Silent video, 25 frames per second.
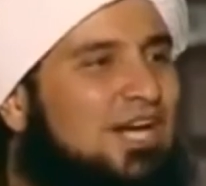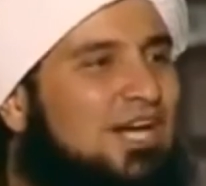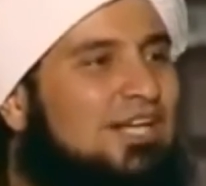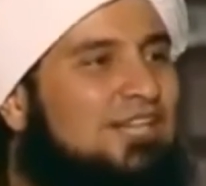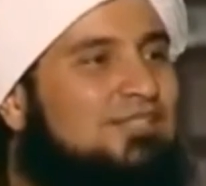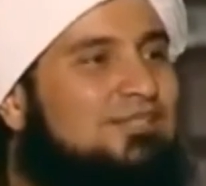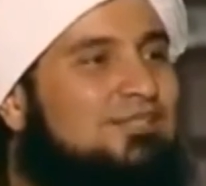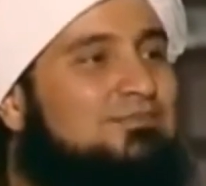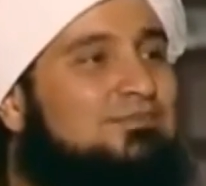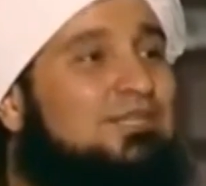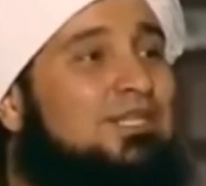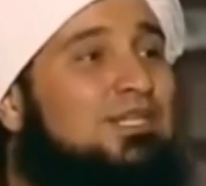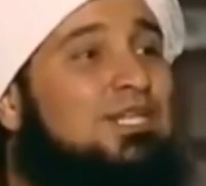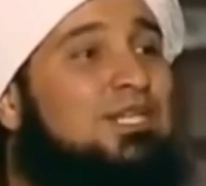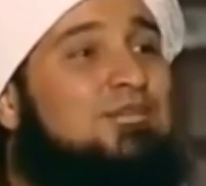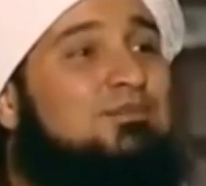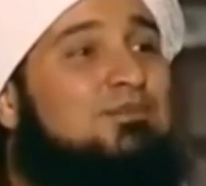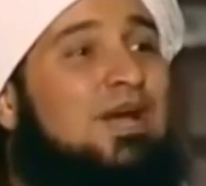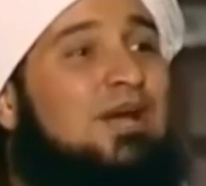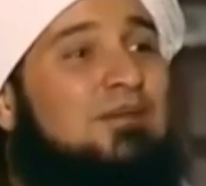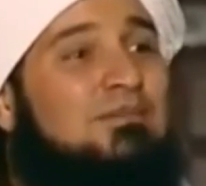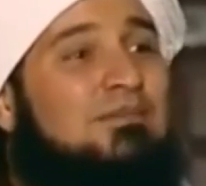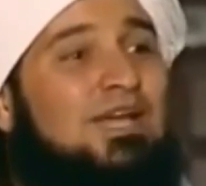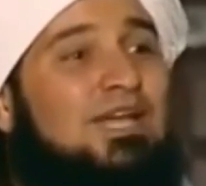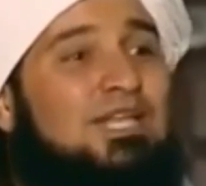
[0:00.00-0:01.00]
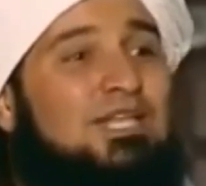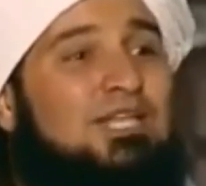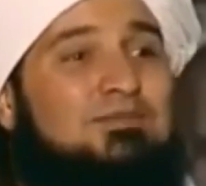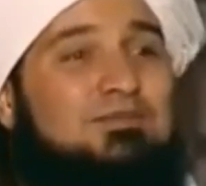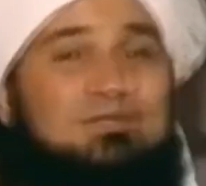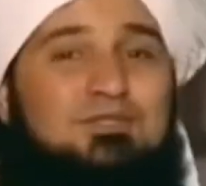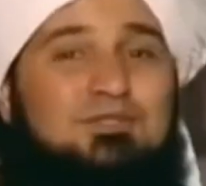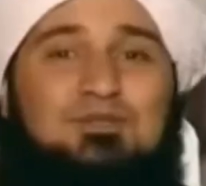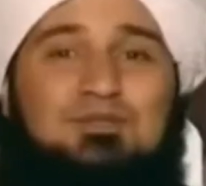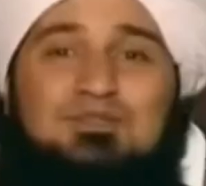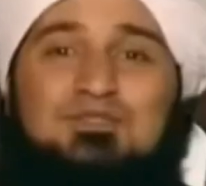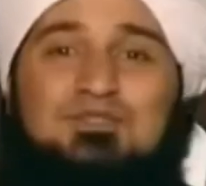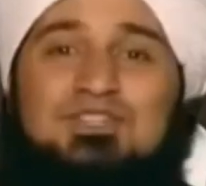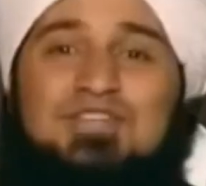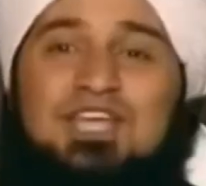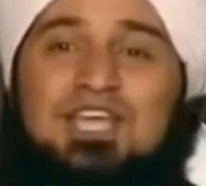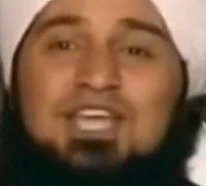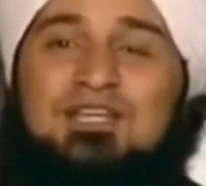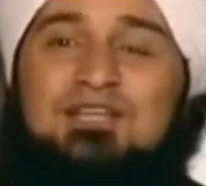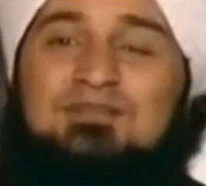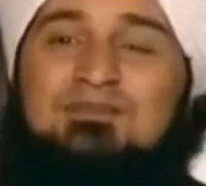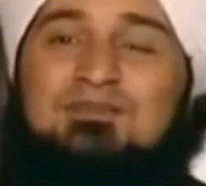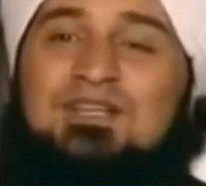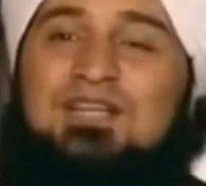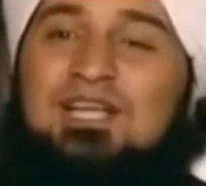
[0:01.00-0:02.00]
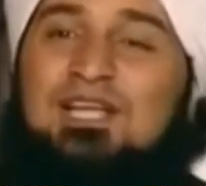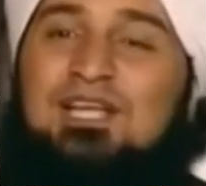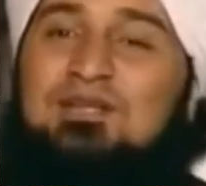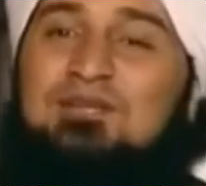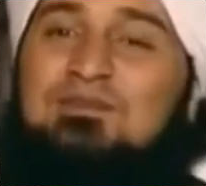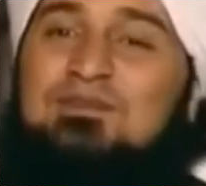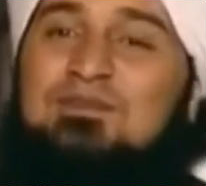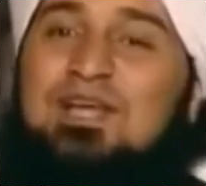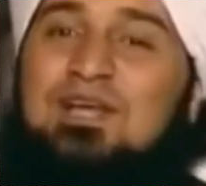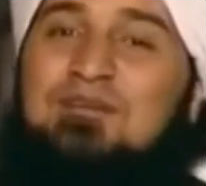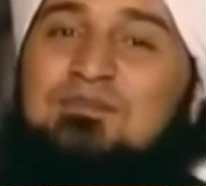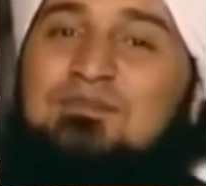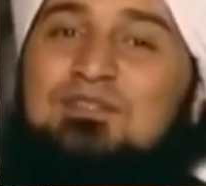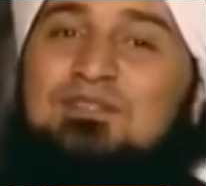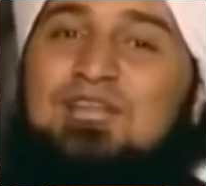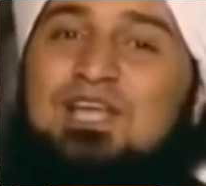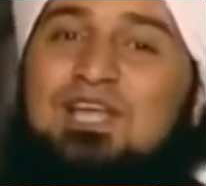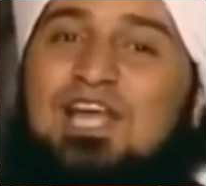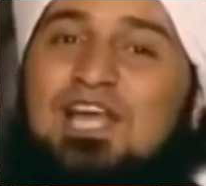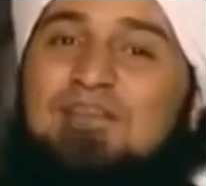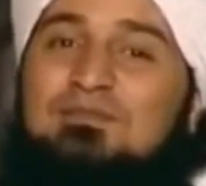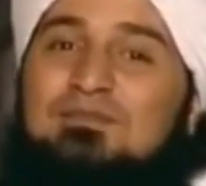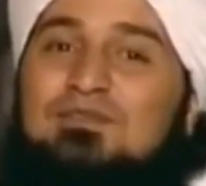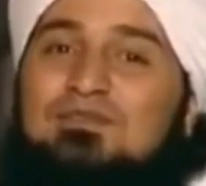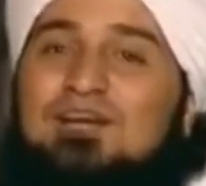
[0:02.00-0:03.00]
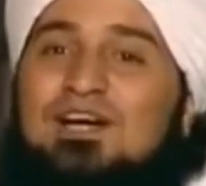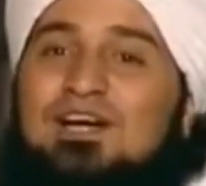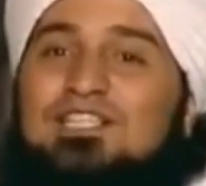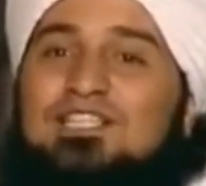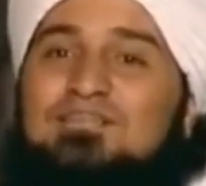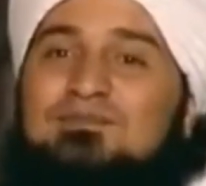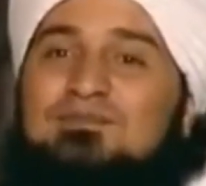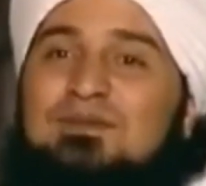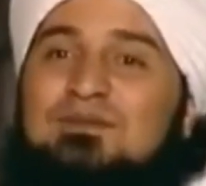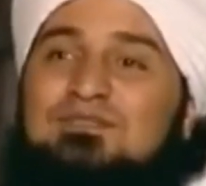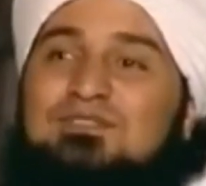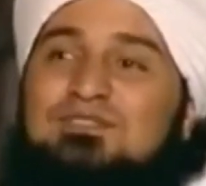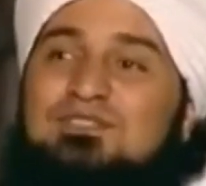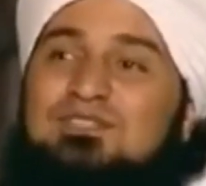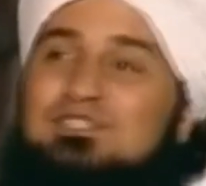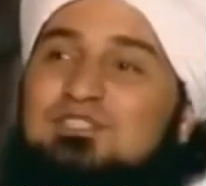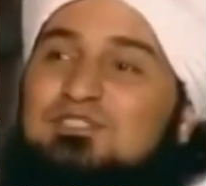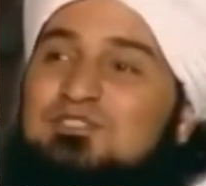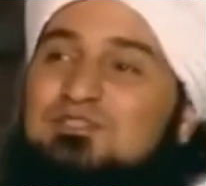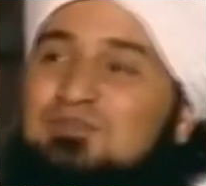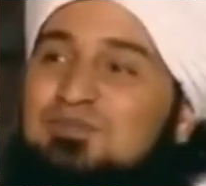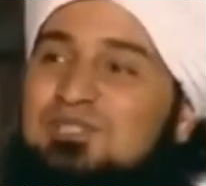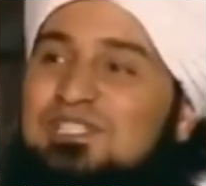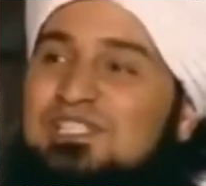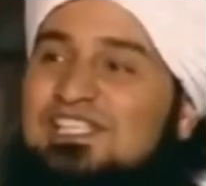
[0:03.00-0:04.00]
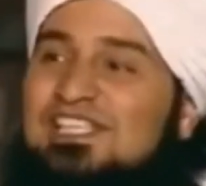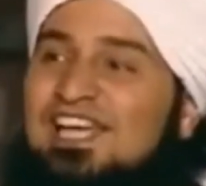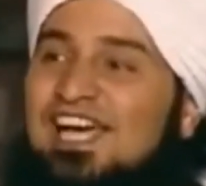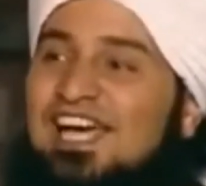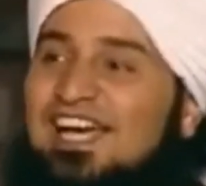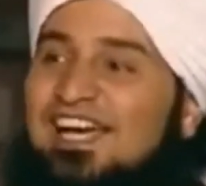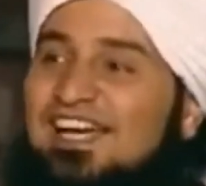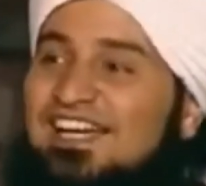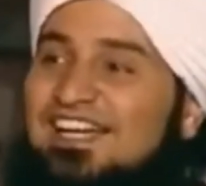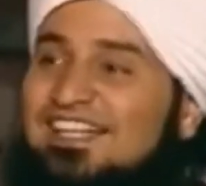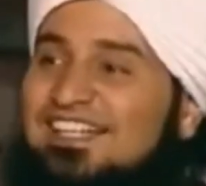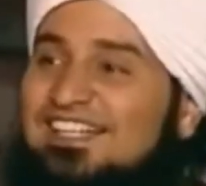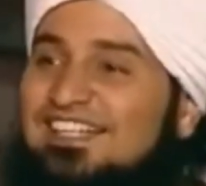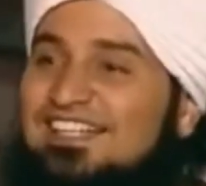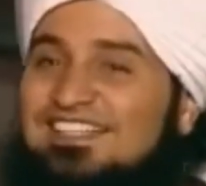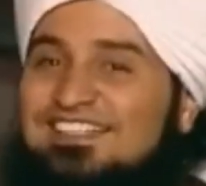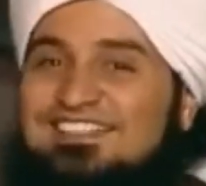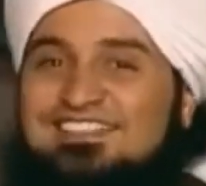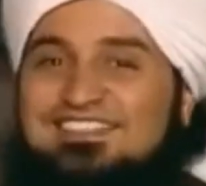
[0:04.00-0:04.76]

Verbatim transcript: يخاطب به الإمام علي بن الحسين بن علي بن أبي طالب فاطمة بنت رسول الله